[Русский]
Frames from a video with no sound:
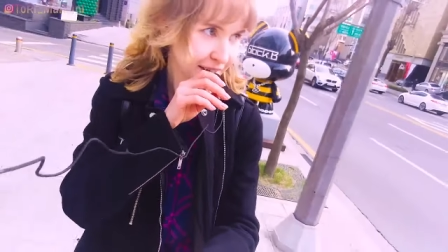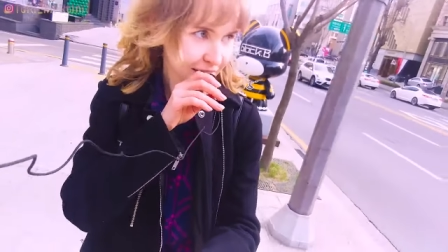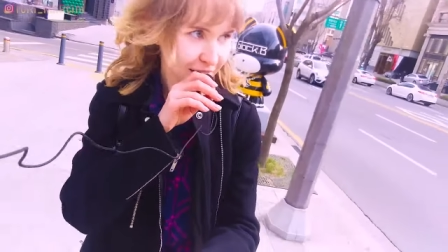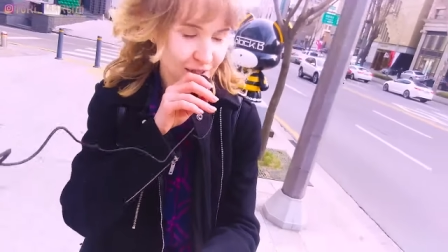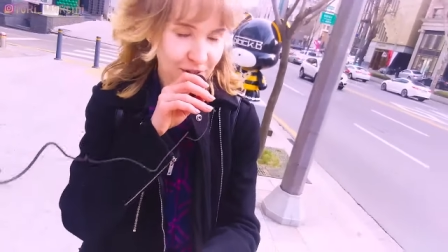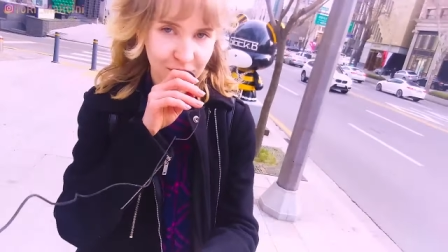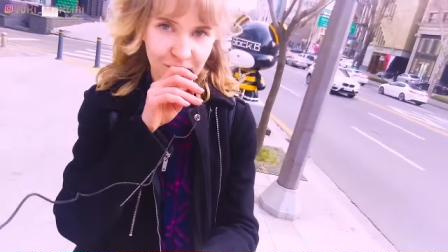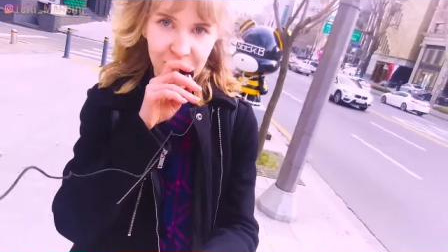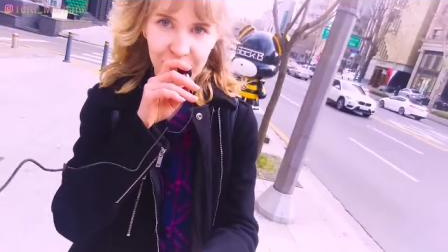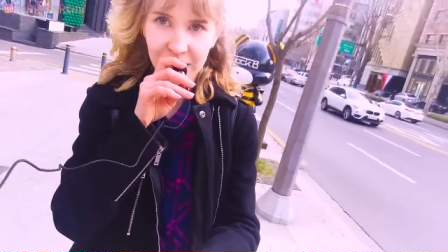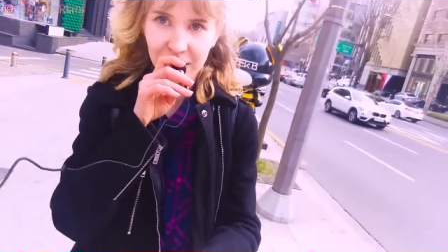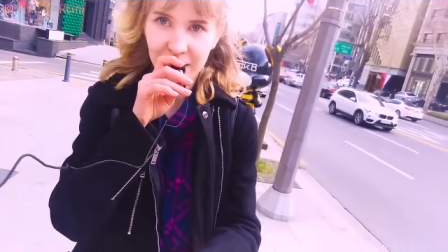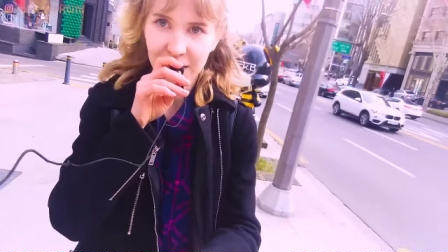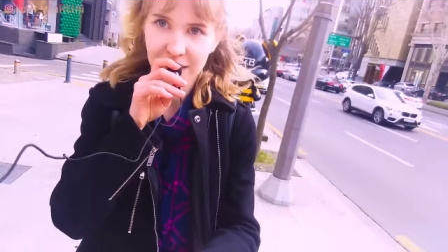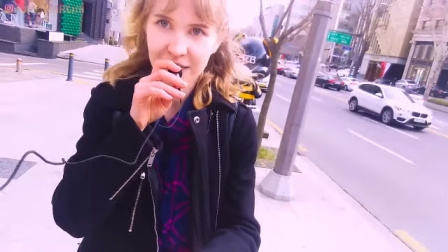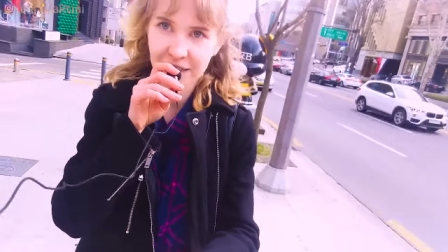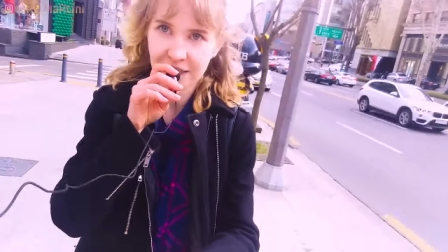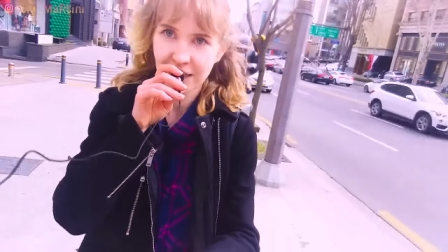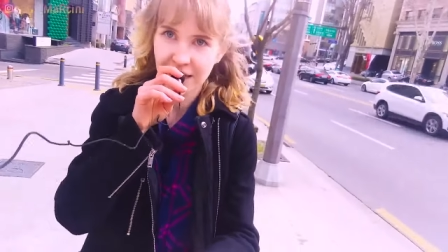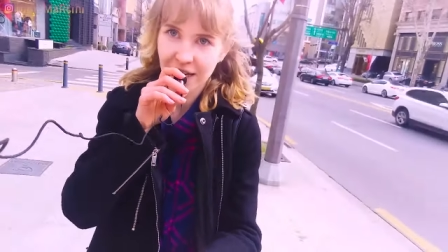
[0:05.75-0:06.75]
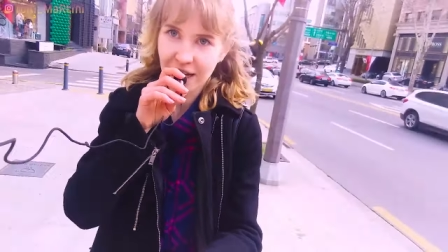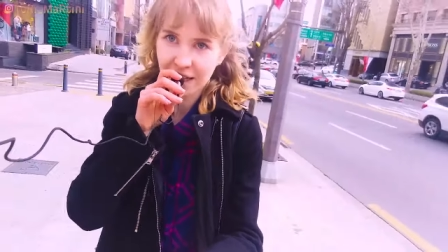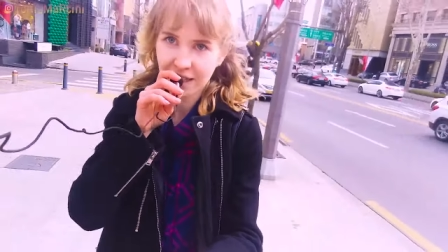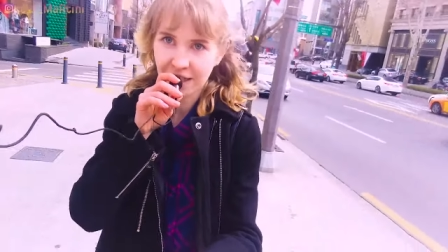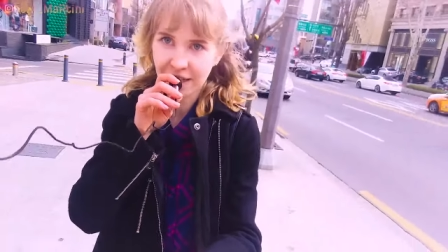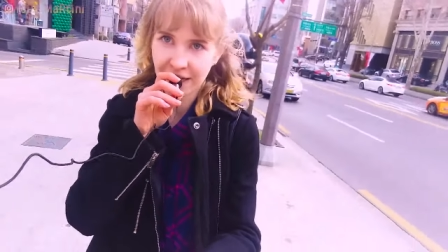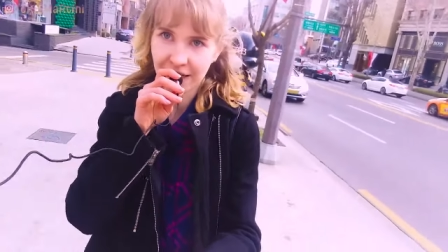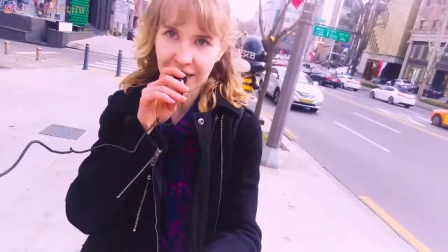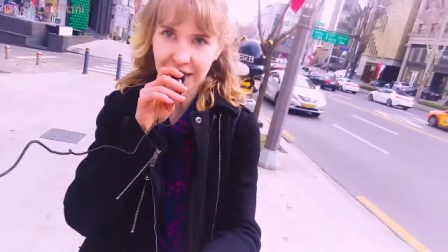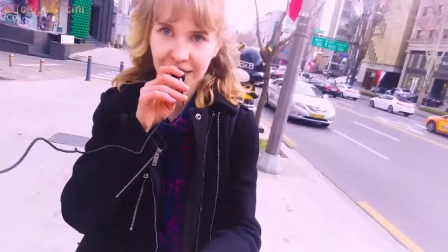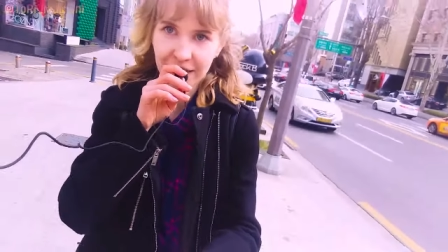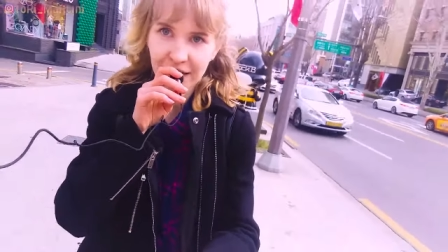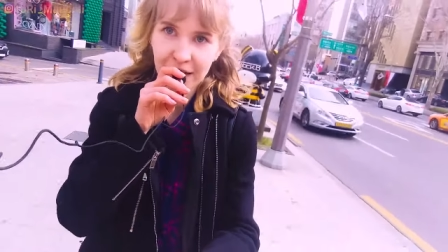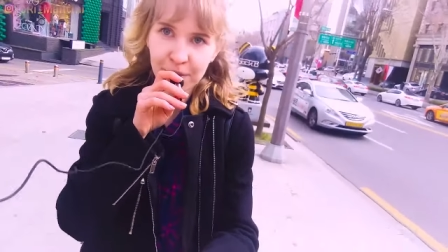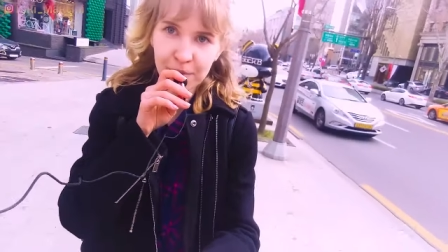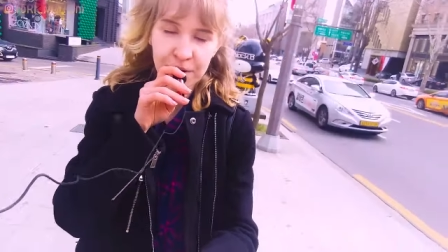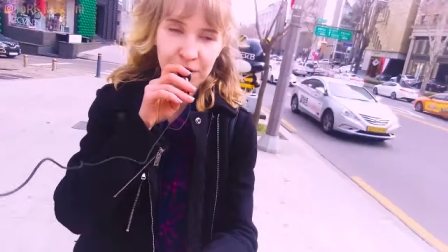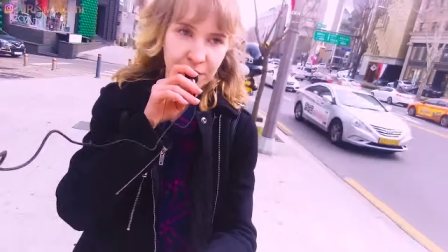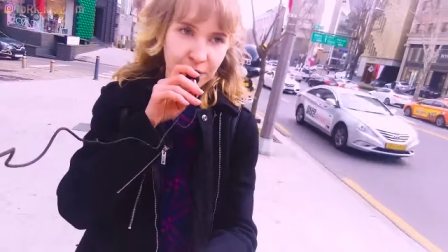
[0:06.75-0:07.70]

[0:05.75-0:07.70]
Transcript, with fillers: которые стоят на канале.